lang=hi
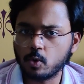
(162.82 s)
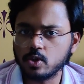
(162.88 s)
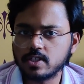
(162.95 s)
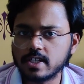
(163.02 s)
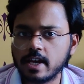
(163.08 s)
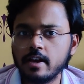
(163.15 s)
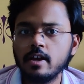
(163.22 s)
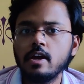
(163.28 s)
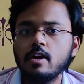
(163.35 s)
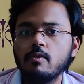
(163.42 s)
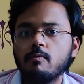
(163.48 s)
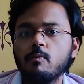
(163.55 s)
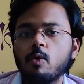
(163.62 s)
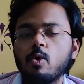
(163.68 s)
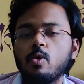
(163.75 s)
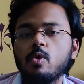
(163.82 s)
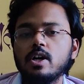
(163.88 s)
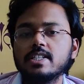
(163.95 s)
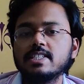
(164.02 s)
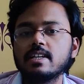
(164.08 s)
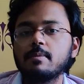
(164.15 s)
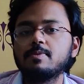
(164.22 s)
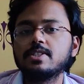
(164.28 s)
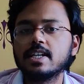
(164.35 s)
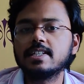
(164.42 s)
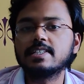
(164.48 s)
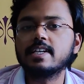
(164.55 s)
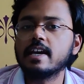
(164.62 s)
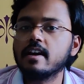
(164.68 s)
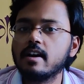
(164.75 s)
फोन्स हैं वो सब
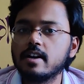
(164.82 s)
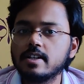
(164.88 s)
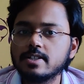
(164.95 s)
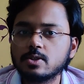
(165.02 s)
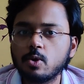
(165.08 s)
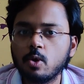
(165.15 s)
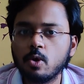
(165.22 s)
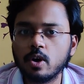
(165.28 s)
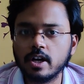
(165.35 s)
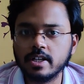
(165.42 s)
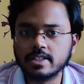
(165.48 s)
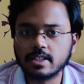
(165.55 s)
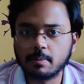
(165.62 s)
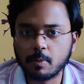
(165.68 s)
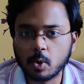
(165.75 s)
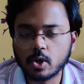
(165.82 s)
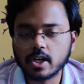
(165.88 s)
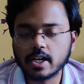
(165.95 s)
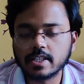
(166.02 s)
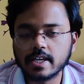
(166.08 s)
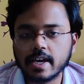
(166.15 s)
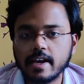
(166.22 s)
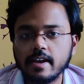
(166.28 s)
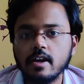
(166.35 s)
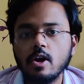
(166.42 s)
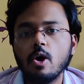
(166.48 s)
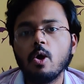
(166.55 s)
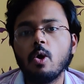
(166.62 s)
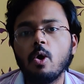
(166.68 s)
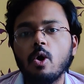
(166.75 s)
6 गीगाहर्ट्ज को सपोर्ट करते हैं
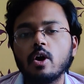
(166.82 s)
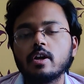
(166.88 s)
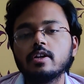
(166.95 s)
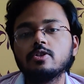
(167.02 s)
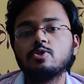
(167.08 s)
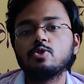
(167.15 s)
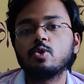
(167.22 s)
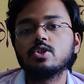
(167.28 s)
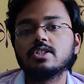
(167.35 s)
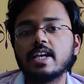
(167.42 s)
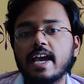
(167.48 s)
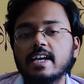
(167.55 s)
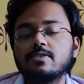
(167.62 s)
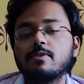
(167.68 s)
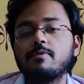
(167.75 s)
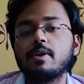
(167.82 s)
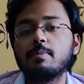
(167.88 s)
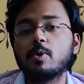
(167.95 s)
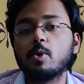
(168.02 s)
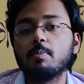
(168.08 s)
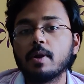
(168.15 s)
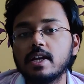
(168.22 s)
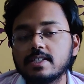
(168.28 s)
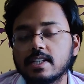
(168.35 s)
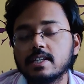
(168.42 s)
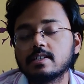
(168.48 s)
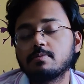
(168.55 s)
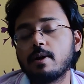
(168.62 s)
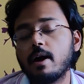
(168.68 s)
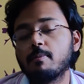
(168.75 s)
और जो एक्स फिफ्टी प्रो प्लस है
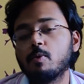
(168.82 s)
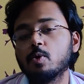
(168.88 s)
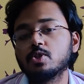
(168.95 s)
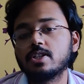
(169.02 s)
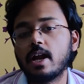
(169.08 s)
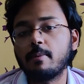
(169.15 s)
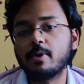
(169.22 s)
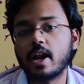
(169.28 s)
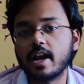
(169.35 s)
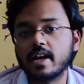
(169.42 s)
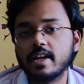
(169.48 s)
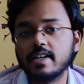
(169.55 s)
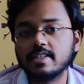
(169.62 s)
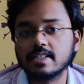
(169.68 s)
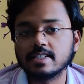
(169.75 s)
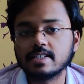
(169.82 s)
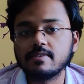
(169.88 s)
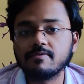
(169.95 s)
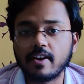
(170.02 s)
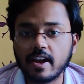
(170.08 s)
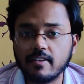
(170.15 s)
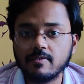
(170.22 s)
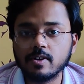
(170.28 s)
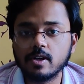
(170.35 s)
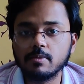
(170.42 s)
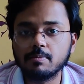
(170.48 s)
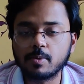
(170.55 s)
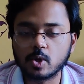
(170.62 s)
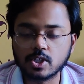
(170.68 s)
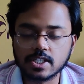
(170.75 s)
जिसमें आपको स्नैपड्रैगन 865
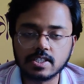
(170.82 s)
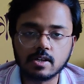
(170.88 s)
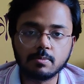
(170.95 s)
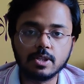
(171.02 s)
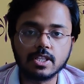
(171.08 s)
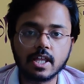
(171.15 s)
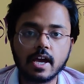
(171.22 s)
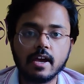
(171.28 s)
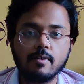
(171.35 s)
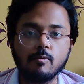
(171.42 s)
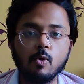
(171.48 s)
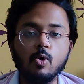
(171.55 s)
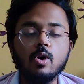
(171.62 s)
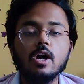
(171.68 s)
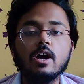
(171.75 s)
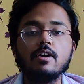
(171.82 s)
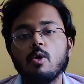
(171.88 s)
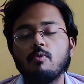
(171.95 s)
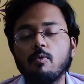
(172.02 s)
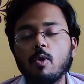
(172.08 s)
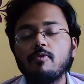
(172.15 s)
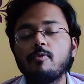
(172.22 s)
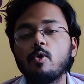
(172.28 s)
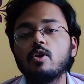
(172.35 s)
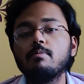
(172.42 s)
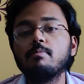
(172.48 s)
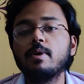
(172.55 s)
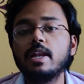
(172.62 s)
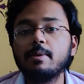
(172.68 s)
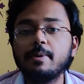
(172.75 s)
प्रोसेसर मिलता है वो वो फोन
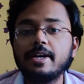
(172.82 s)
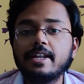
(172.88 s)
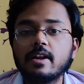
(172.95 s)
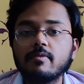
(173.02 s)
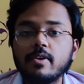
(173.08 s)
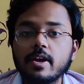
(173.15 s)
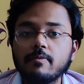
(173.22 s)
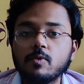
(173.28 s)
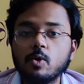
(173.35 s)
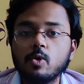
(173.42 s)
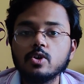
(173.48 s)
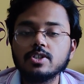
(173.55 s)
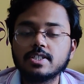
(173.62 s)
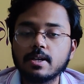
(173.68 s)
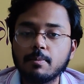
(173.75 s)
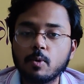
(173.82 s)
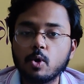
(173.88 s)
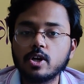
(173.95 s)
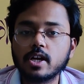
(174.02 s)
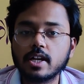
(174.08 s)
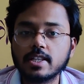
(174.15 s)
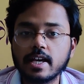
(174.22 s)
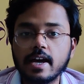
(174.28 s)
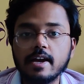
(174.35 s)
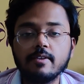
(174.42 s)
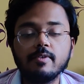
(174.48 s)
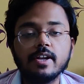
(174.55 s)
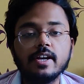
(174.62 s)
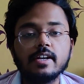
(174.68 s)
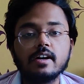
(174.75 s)
मिलीमीटर वेव को सपोर्ट करता है
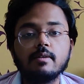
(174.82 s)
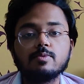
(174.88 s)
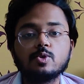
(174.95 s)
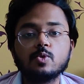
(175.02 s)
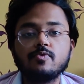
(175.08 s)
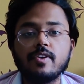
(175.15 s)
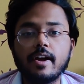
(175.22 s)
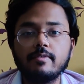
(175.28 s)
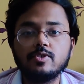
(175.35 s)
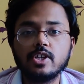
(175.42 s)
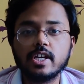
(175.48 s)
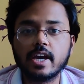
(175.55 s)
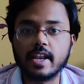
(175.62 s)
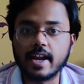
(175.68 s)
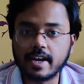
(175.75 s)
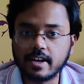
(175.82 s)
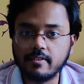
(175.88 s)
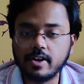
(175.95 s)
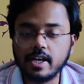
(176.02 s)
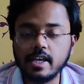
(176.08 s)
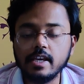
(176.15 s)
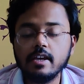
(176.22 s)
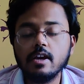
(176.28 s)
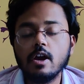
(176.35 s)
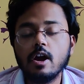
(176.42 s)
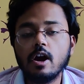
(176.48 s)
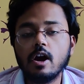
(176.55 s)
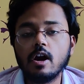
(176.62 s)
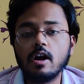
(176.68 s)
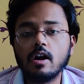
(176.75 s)
व्हेन इट कम्स टू 5G कनेक्टिविटी
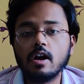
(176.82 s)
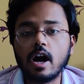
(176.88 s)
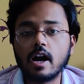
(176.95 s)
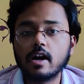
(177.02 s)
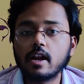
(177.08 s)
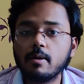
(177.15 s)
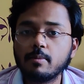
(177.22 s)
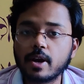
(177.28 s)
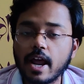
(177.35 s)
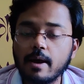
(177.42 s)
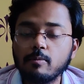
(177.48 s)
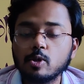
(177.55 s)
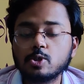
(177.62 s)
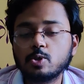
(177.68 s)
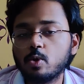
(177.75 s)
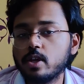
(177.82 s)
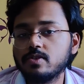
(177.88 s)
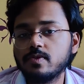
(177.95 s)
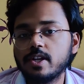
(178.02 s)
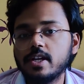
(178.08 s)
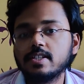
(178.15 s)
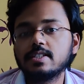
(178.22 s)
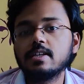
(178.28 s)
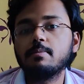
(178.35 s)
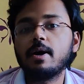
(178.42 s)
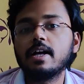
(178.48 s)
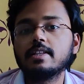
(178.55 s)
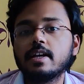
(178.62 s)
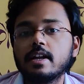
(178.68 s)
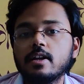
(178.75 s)
अगर हम रैम और स्टोरेज वेरिएंट्स की
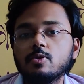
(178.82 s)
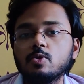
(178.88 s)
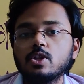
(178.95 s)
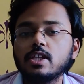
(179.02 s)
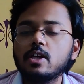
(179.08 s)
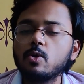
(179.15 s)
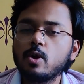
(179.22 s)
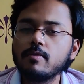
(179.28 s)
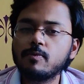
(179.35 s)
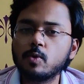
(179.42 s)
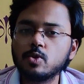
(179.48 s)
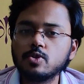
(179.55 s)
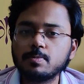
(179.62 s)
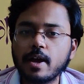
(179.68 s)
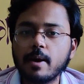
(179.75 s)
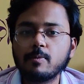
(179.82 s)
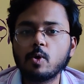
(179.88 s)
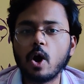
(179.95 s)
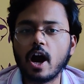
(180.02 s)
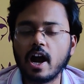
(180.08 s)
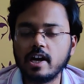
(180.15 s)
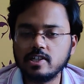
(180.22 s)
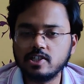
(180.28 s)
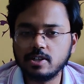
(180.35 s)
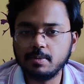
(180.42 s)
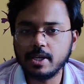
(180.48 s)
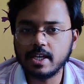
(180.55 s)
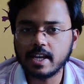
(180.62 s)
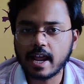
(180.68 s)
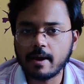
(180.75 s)
बात करें तो तीनों ही फोन्स में आपको आठ जीबी
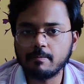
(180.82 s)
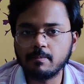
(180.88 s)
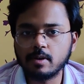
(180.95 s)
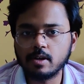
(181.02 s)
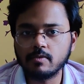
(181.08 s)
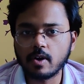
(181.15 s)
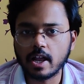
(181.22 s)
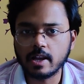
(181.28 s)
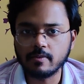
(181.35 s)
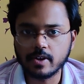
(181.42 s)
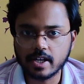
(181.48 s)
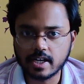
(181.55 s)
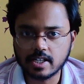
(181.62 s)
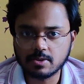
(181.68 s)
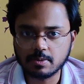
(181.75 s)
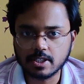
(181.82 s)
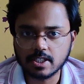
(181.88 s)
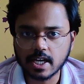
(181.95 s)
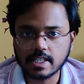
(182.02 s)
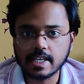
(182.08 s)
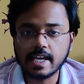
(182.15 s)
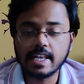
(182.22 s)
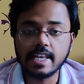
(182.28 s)
की रैम वाले वेरिएंट्स मिल जाते हैं